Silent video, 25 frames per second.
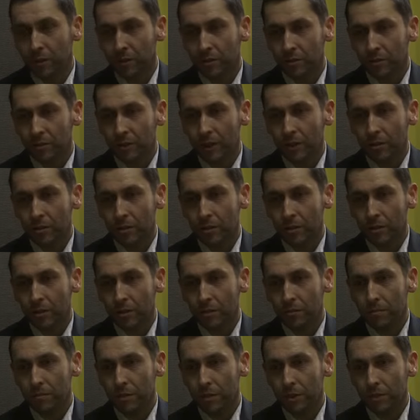To
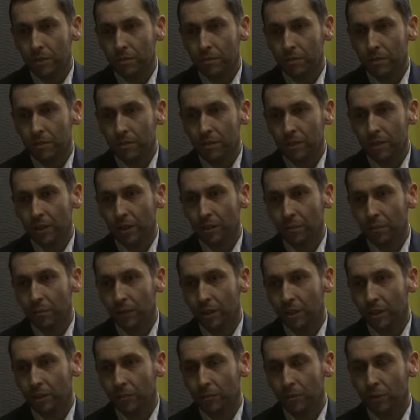znaczy przede wszystkim
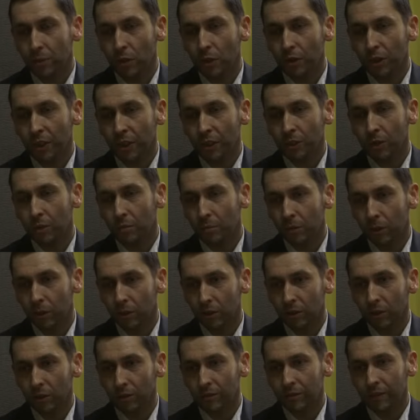to było okienko
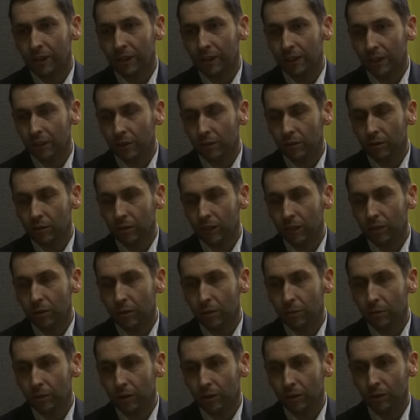pogodowe i na to
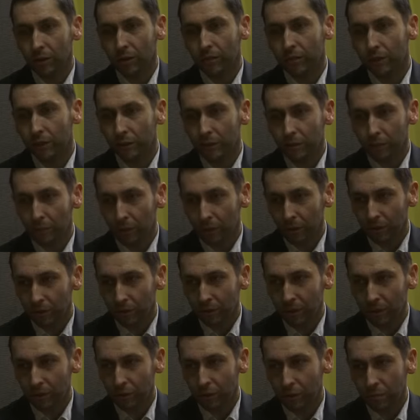okienko pogodowe
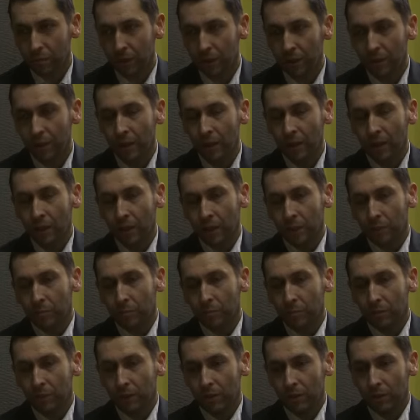polowaliśmy
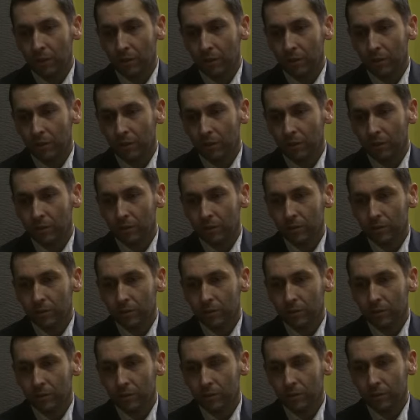
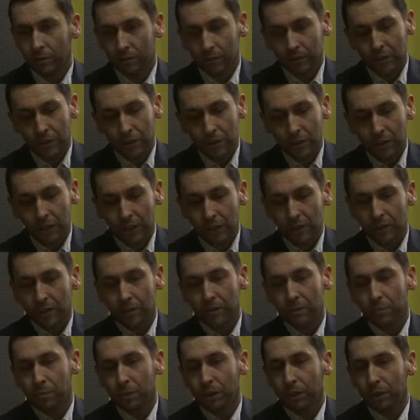bo to znaczy tak,
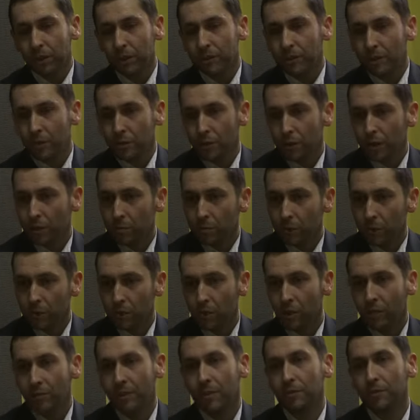jest prognoza
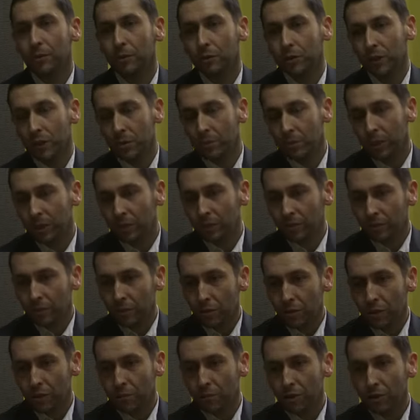siedmiodniowa, według tej
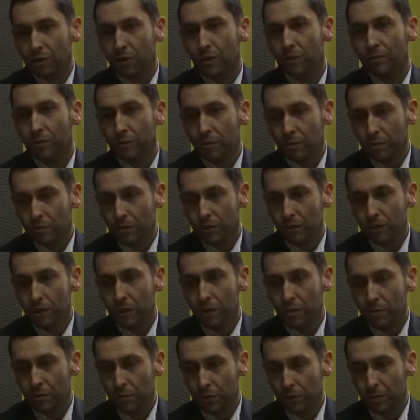prognozy siedmiodniowej już
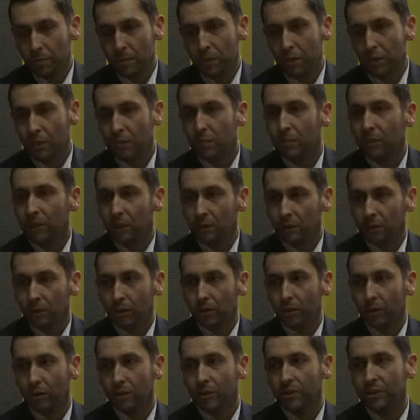wiedzieliśmy, że będzie, będą
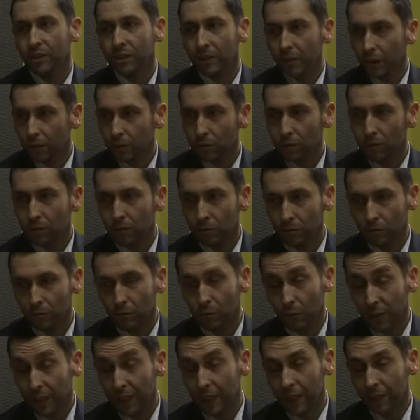to okolice tego
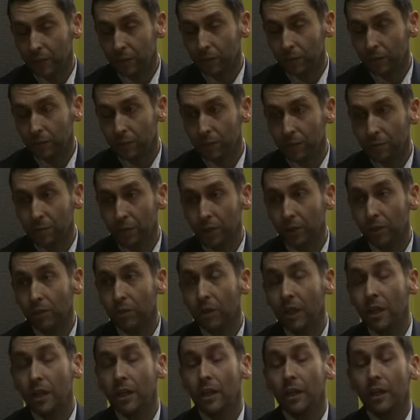weekendu, który
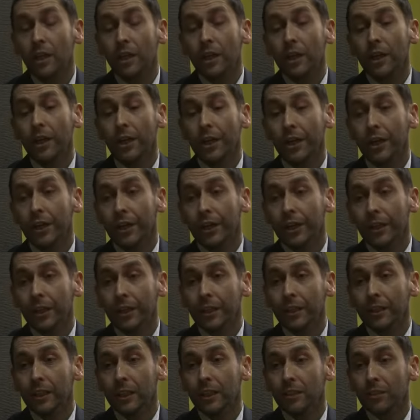minął,
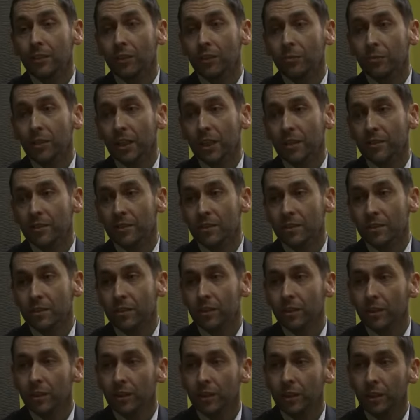e, natomiast
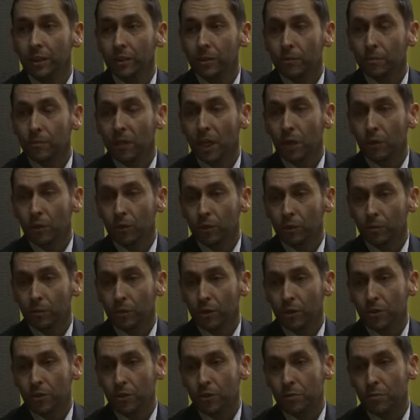e, miało to
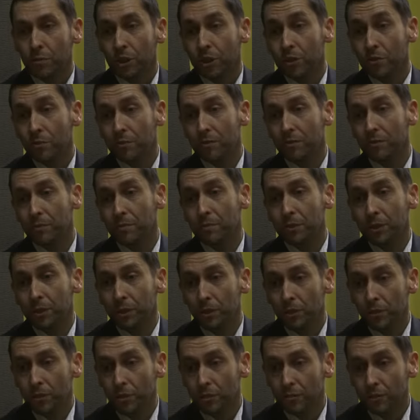być, mieliśmy
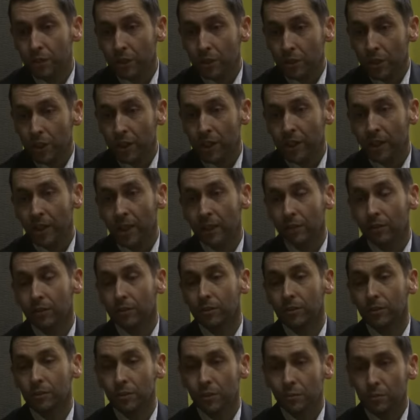wypłynąć w niedzielę rano,
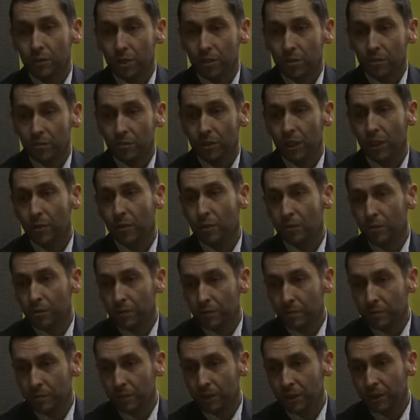to się przesunęło, że
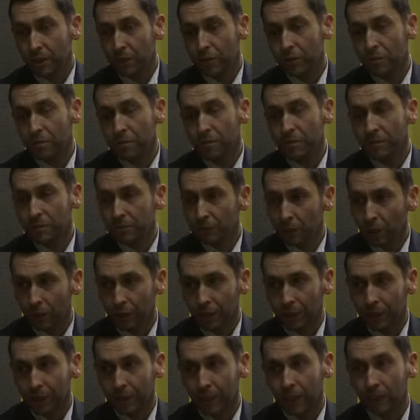wypłynęliśmy we
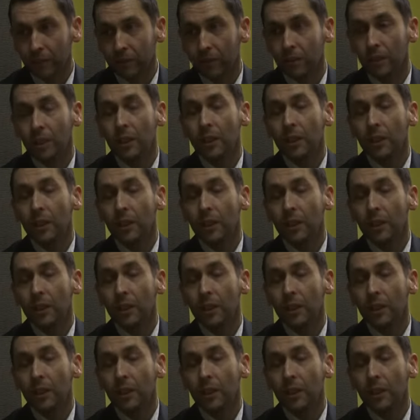wtorek rano,